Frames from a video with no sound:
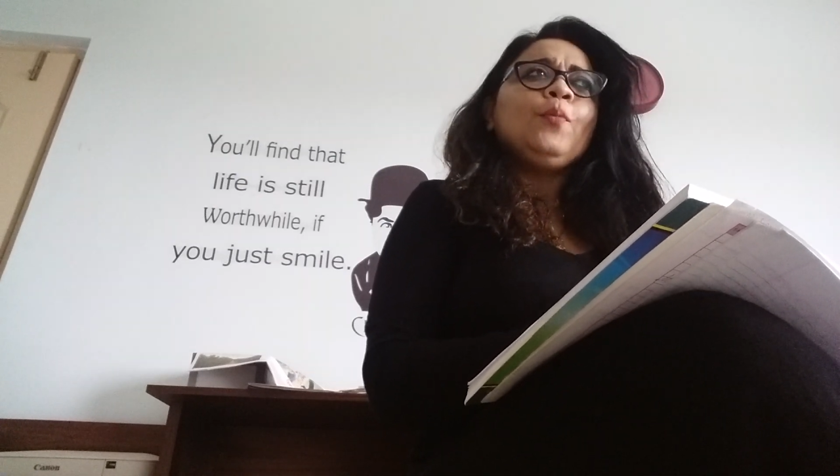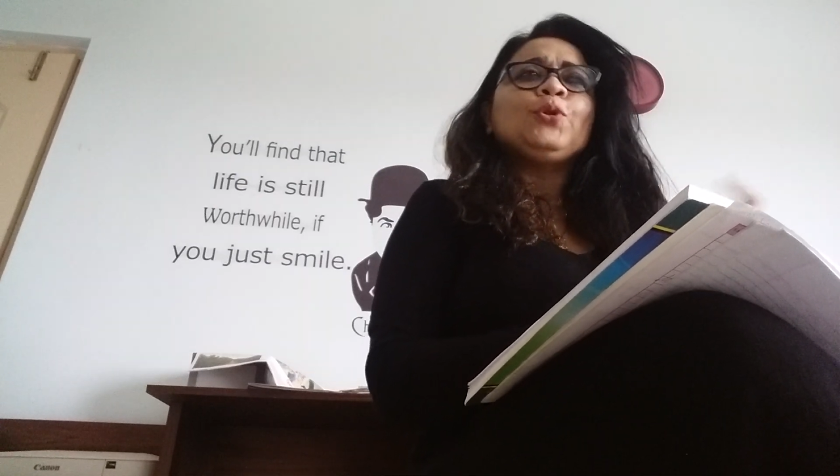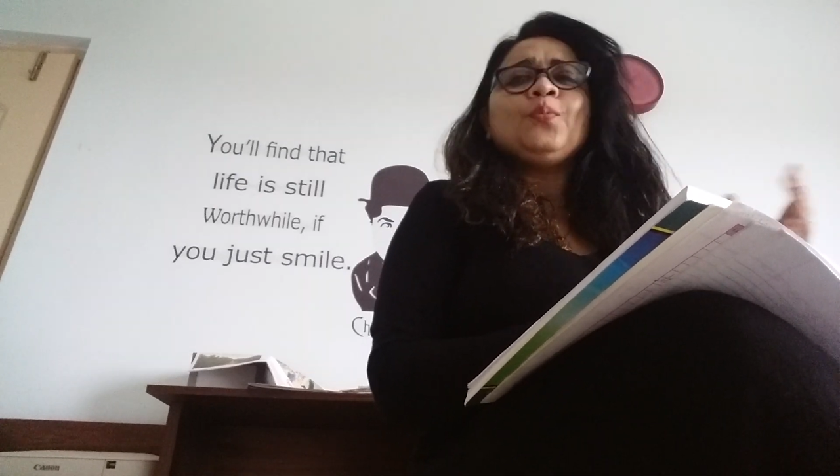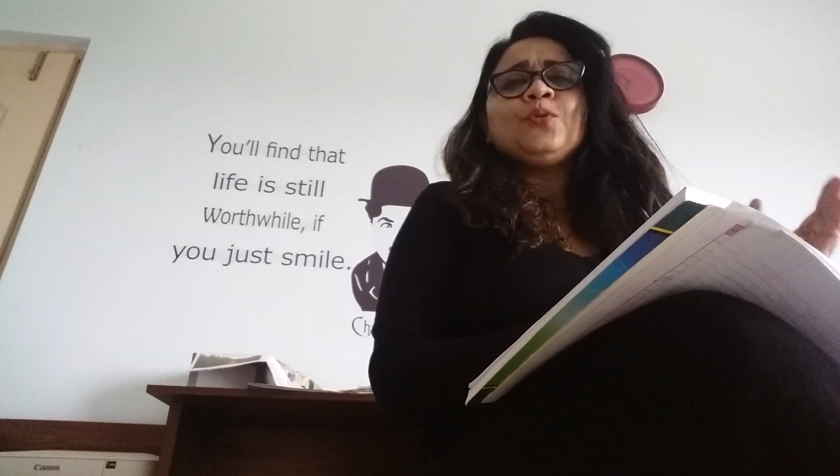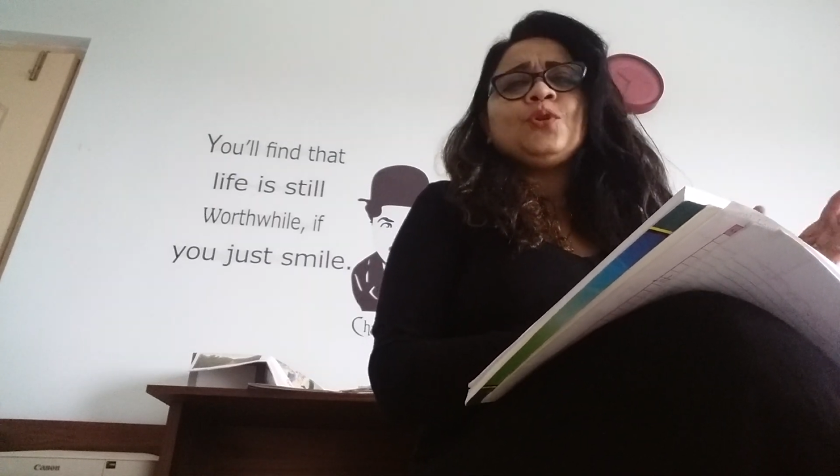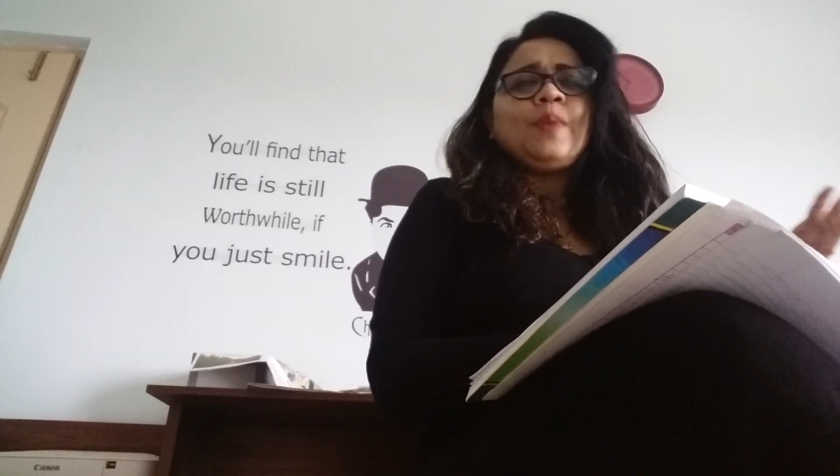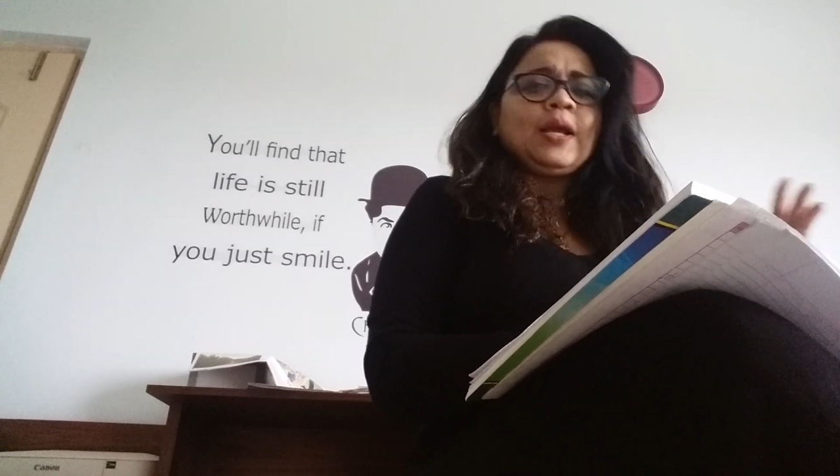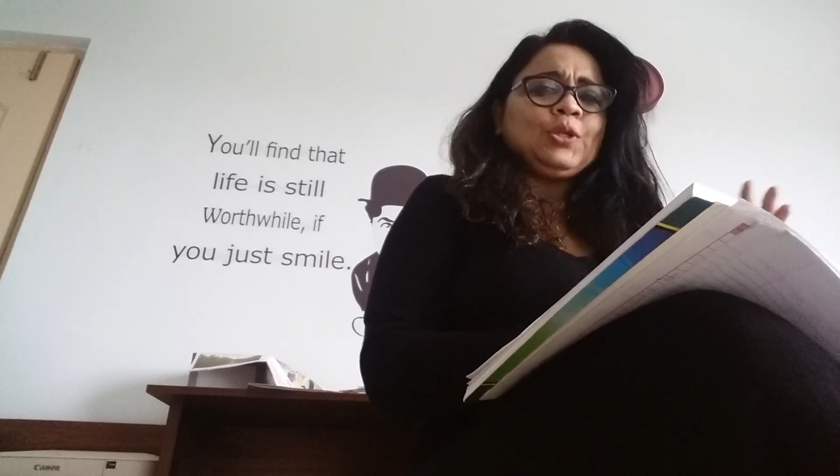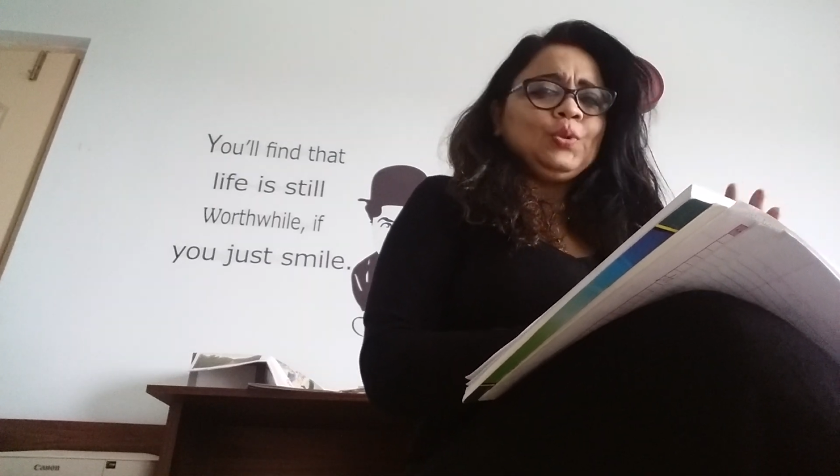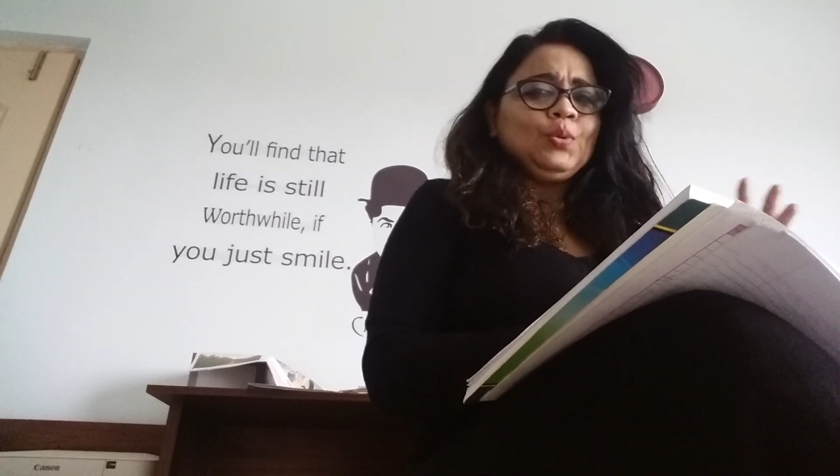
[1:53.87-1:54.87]
প্রথম প্রথম
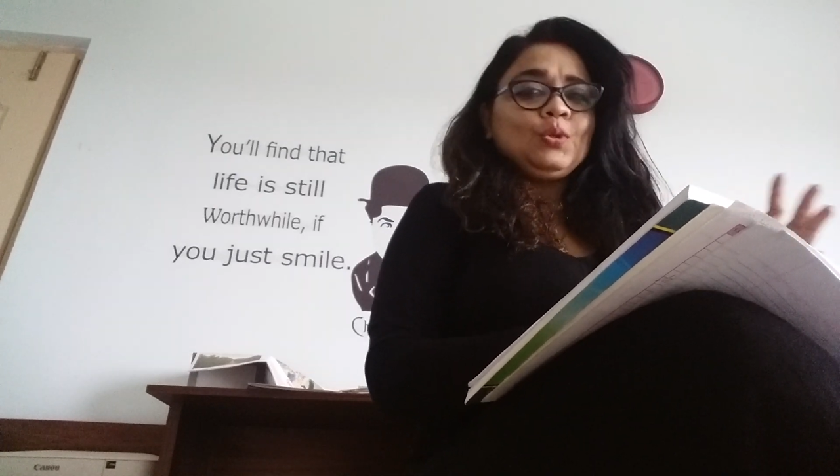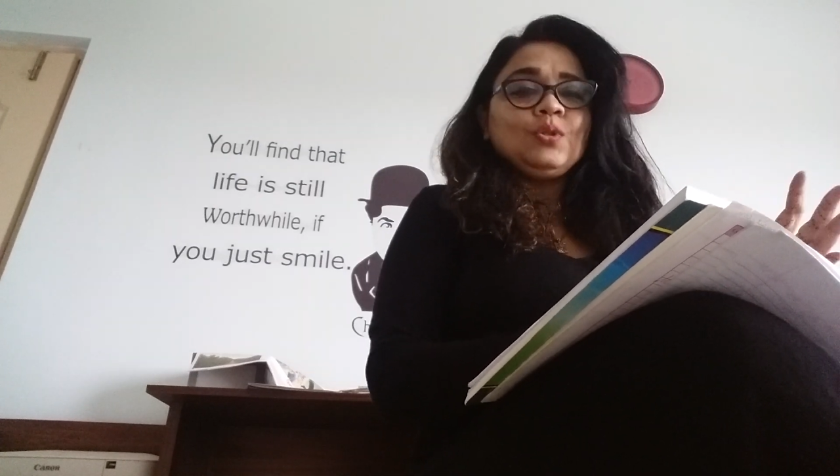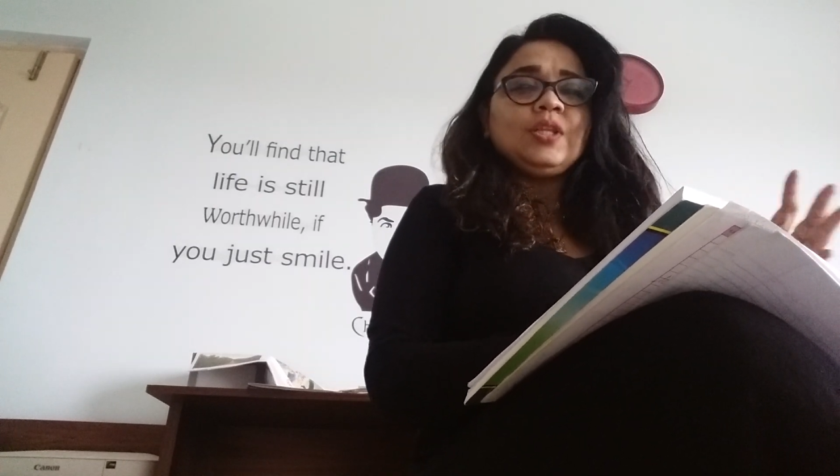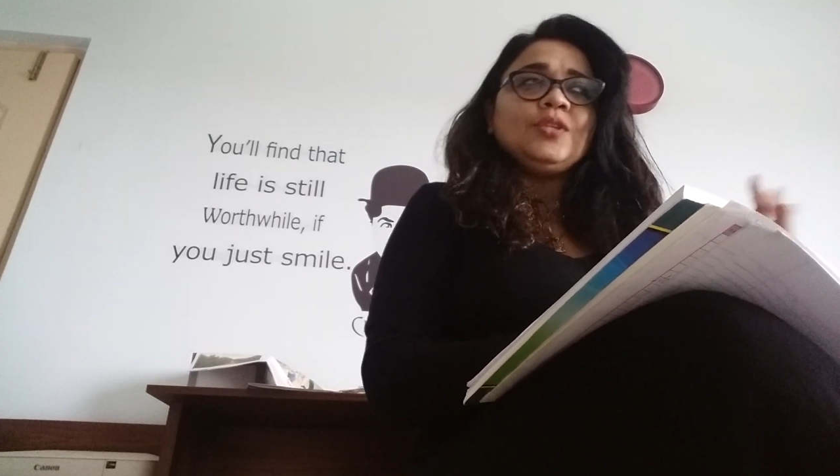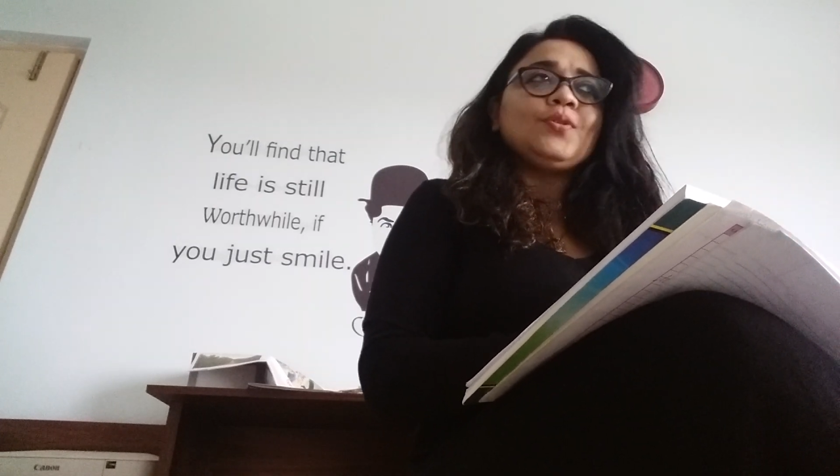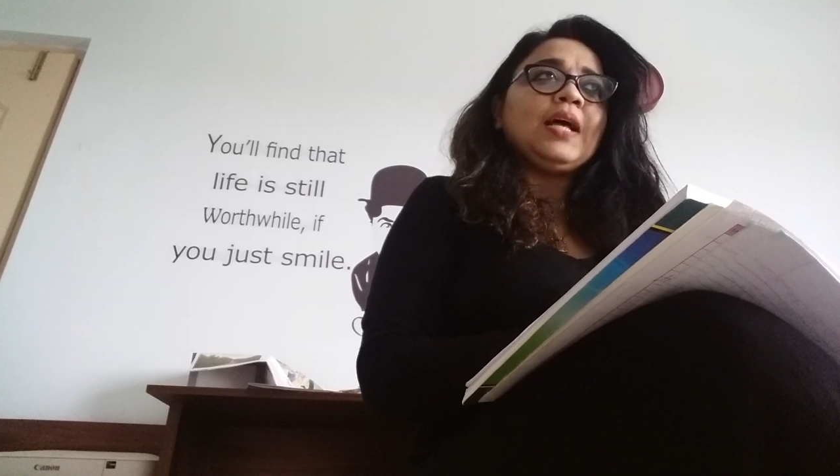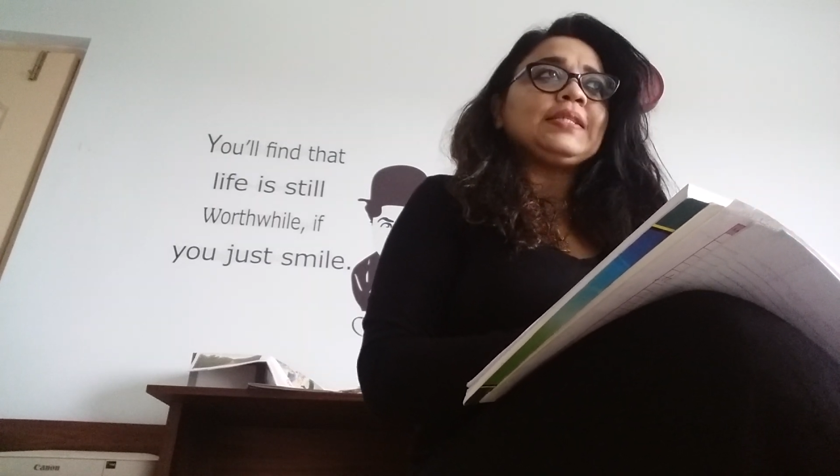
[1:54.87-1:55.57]
একজন দুজন তিনজন